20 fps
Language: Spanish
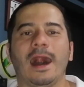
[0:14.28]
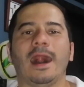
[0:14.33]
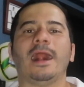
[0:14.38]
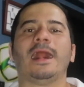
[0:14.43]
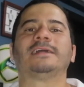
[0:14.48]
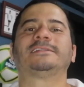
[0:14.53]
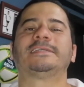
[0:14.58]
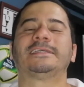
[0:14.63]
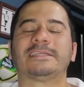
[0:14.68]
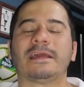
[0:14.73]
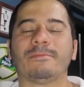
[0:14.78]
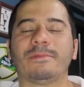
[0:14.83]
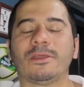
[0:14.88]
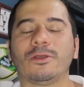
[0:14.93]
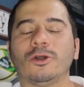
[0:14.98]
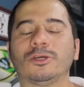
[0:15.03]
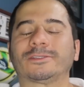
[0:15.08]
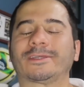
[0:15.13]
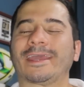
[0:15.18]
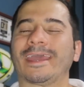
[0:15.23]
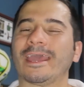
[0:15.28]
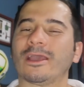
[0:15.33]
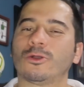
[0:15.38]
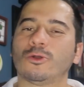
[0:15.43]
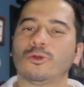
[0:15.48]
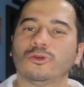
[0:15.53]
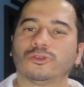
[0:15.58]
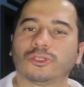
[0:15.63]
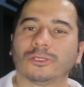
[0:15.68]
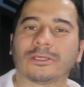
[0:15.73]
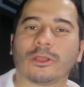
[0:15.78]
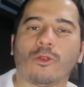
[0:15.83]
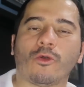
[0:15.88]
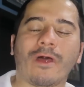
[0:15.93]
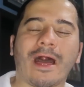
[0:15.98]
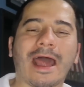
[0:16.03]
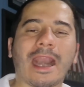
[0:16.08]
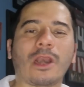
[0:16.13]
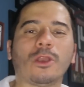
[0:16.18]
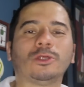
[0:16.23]
Así es amigos, qué gusto
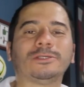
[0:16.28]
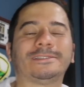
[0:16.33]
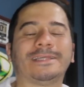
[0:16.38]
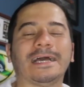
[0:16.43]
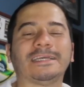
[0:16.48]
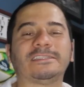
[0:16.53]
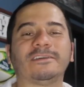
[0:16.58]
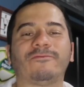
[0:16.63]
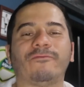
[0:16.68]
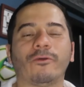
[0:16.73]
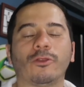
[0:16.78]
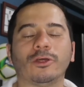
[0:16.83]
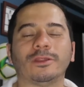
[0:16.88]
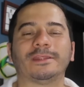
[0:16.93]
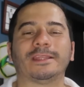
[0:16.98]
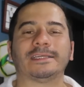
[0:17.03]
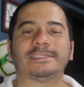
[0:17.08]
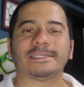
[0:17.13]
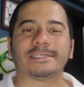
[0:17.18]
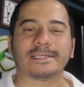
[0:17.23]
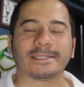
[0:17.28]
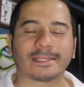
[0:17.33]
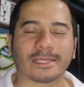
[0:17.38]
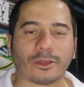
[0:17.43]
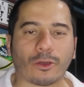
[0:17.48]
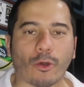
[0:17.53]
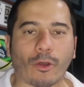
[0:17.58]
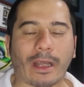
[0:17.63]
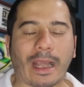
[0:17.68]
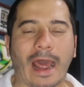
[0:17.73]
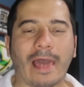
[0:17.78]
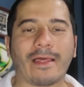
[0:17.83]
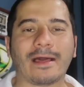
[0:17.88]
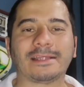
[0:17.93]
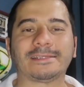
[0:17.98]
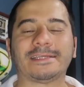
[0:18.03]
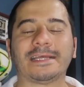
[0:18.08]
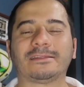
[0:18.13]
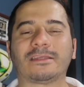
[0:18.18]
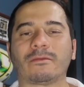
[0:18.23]
saludarlos, ya se fueron 17
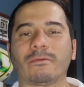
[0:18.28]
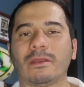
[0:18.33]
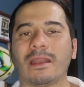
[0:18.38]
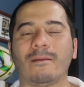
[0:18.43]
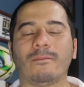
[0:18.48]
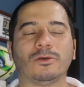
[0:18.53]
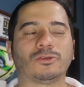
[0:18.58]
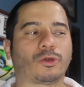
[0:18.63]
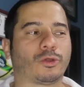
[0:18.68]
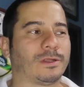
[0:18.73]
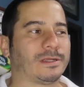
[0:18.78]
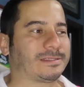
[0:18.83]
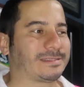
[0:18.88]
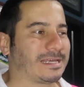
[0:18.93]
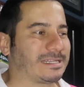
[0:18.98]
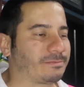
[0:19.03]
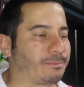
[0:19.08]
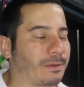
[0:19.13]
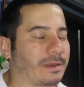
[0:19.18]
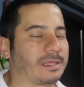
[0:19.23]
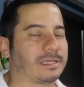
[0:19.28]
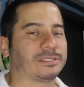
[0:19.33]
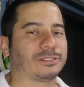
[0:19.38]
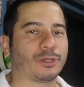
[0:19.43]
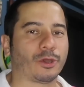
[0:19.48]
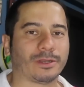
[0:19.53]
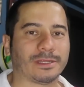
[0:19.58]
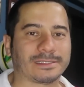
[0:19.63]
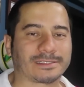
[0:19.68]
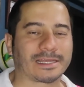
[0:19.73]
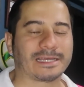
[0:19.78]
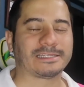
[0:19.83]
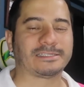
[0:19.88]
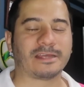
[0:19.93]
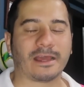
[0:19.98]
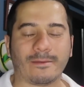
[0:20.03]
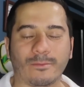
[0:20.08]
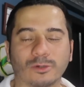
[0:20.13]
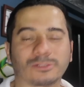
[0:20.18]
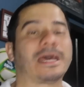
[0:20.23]
jornadas, ya terminamos con estas predicciones que
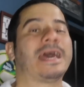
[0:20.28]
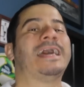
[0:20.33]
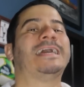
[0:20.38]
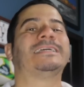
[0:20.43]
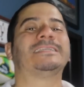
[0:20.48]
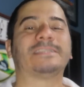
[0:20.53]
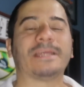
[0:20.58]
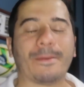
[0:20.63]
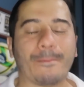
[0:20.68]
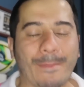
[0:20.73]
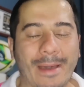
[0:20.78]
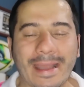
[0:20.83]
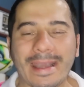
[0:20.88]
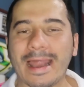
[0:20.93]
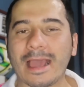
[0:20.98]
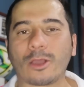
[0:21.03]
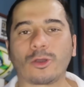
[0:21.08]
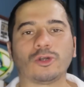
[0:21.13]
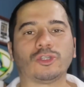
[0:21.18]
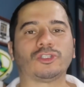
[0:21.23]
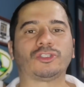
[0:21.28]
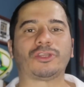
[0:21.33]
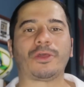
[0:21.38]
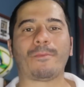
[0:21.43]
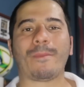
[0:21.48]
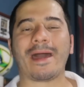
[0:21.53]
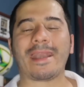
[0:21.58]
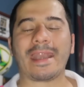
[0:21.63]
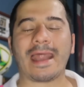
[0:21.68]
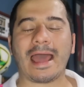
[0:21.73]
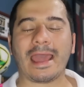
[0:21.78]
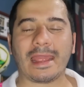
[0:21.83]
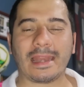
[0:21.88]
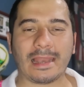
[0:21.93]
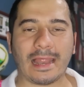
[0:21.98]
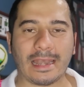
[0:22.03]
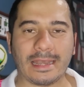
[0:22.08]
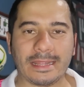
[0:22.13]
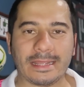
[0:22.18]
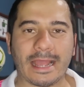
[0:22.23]
hacíamos semana con semana
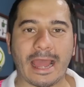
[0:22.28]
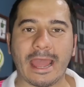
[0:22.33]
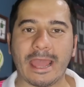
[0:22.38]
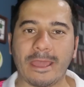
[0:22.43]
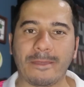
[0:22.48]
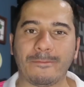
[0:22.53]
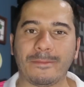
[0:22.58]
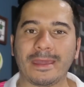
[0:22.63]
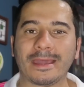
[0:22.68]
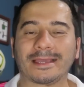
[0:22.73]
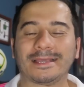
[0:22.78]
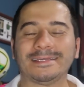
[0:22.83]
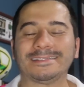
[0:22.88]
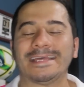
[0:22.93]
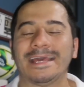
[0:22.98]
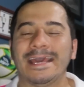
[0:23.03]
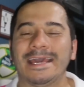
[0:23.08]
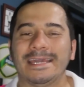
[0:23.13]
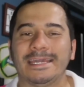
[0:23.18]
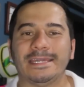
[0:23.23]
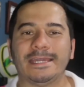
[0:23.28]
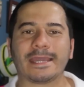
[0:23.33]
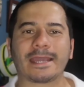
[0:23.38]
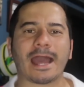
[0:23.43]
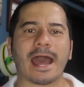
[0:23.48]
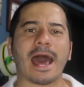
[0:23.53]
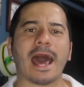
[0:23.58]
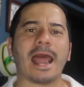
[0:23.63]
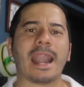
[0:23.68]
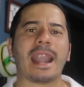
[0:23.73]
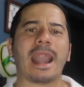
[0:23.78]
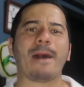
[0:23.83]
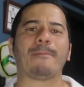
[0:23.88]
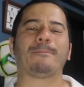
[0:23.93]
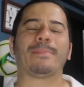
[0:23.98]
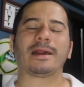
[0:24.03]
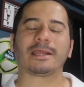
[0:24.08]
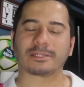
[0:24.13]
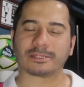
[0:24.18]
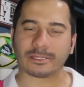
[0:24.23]
en la Liga MX, llega la
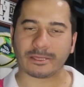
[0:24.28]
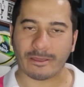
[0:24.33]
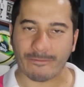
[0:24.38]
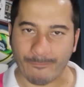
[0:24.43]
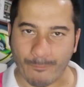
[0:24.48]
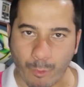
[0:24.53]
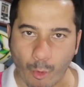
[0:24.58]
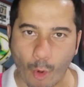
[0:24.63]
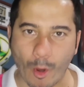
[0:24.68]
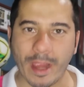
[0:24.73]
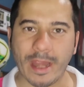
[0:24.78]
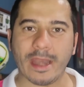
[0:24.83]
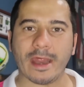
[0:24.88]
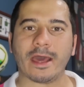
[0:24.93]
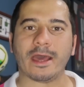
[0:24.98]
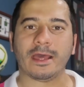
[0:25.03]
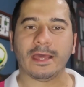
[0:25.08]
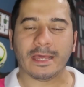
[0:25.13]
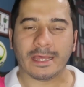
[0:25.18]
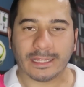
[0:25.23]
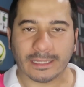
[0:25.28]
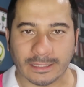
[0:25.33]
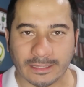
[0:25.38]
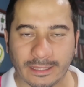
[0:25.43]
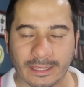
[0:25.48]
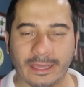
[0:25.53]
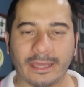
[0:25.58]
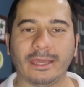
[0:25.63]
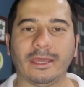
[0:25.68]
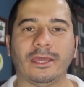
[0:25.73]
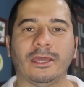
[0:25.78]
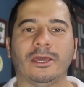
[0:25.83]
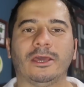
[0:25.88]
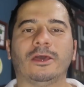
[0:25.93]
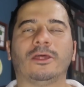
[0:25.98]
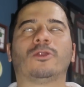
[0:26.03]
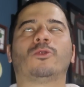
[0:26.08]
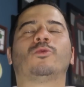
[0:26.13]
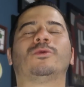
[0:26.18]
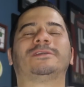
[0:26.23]
parte buena de
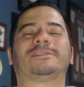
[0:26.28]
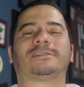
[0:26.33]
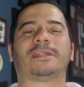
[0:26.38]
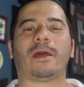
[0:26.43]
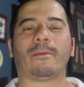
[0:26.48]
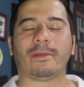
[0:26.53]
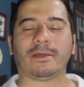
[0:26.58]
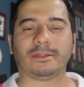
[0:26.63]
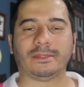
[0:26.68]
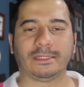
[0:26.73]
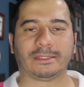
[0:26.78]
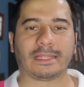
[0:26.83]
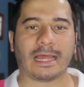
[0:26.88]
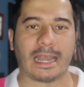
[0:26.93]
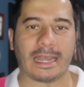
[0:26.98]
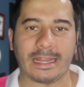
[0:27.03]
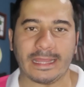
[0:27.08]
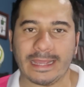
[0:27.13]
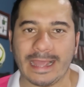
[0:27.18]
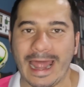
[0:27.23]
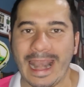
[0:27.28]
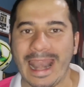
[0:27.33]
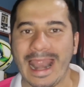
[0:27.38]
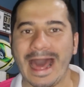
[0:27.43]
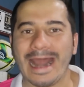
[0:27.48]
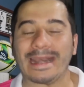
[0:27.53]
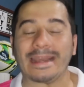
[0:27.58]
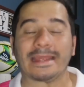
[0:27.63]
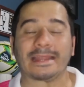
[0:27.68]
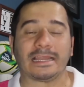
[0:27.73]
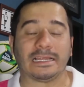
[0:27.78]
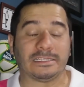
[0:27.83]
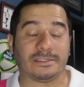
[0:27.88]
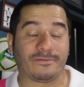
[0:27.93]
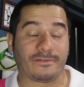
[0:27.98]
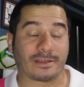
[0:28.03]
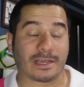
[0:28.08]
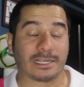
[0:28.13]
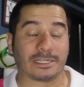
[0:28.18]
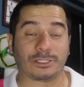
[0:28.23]
nuestra bendita liga. La
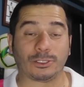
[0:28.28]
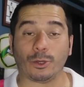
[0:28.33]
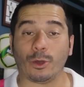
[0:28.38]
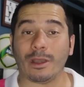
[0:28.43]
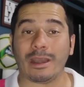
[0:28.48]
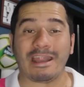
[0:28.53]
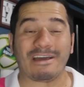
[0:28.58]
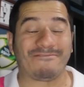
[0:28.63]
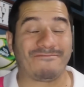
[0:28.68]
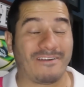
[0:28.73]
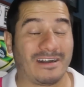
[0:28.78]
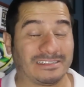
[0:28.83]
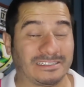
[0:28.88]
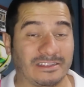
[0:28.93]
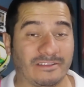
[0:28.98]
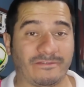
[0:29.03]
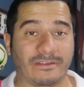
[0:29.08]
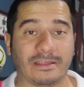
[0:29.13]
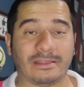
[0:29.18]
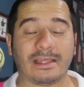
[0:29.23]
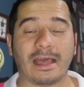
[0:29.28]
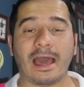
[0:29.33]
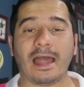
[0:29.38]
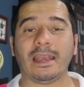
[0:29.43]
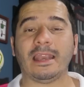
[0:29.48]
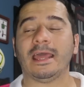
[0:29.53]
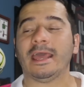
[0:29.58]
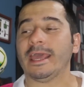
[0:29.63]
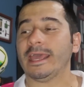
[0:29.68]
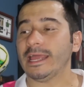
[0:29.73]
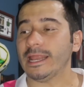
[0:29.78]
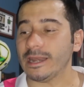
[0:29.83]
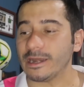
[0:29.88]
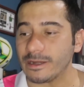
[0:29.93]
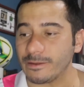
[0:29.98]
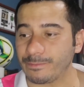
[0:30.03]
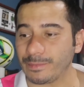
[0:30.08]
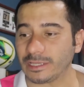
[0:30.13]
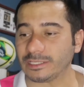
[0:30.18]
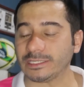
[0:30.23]
reclasificación, la fase final, el
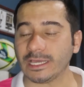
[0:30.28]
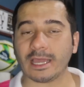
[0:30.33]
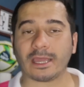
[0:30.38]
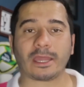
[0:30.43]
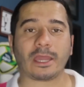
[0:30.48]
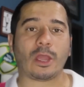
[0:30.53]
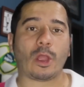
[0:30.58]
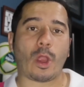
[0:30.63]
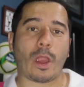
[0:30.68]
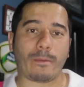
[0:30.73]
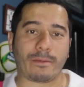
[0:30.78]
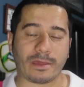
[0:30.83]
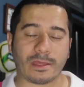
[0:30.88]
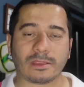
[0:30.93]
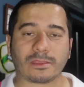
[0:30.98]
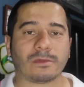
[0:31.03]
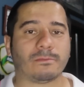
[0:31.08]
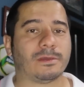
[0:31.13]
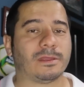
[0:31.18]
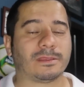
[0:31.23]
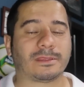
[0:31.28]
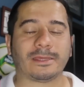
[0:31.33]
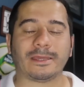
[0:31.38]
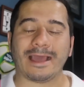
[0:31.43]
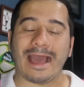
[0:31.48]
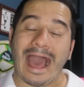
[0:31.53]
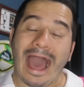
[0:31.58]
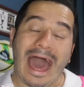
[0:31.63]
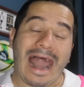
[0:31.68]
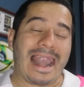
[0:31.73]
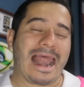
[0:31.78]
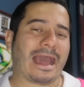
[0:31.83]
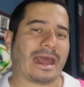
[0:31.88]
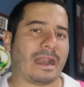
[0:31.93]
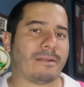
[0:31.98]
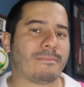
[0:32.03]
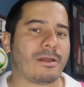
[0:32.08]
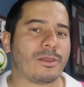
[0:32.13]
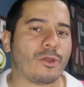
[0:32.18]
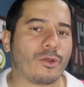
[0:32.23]
repechaje, evidentemente a la
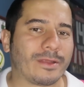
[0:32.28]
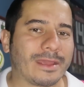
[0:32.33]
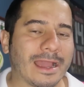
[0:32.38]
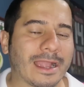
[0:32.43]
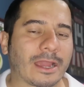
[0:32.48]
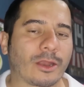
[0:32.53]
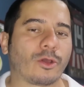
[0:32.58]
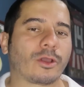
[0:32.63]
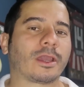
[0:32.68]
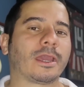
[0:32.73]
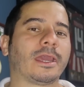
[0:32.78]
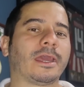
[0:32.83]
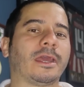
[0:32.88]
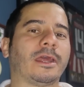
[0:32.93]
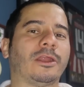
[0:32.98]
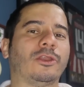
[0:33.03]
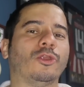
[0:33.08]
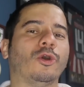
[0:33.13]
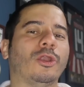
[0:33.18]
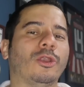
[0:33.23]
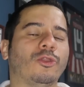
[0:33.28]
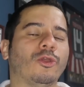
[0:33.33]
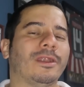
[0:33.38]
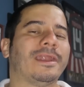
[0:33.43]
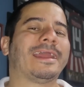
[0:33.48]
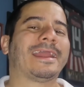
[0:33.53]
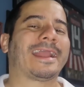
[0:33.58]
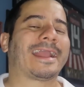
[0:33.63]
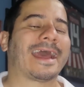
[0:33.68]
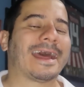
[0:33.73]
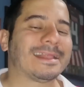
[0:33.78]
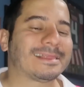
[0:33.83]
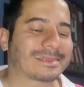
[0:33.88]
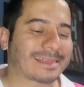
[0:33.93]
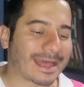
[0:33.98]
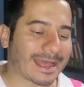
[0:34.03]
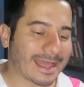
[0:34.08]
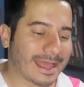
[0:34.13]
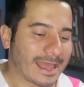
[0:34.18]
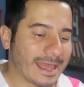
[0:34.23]
gran mayoría creo que no, no le
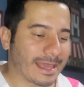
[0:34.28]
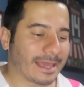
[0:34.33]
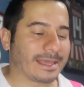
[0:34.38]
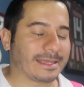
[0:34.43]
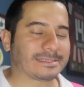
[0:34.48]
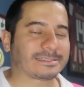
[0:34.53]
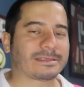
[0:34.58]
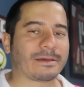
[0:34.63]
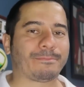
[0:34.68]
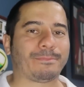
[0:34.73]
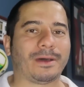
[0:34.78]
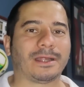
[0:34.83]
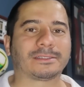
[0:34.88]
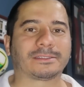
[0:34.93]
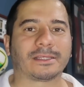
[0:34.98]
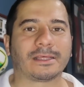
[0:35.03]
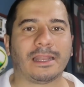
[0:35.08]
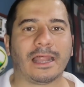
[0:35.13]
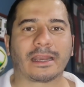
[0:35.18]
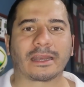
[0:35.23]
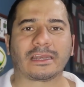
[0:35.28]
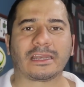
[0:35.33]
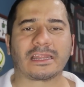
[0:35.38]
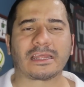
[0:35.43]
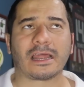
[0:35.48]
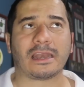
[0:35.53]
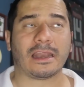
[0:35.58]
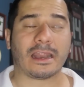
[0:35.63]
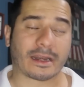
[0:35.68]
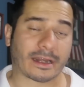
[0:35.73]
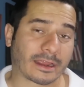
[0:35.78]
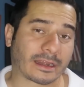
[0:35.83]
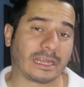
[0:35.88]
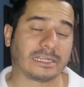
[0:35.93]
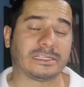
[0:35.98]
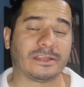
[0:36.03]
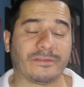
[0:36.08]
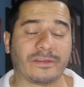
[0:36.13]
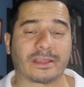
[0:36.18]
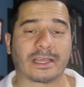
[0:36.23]
encanta esta parte de la,
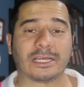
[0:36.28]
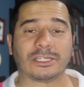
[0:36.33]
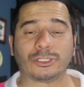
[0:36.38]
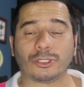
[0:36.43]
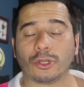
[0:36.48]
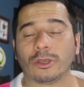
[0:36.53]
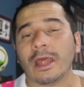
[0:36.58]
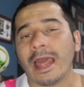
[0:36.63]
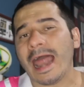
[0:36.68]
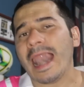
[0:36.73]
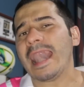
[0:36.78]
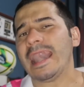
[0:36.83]
reclasificación.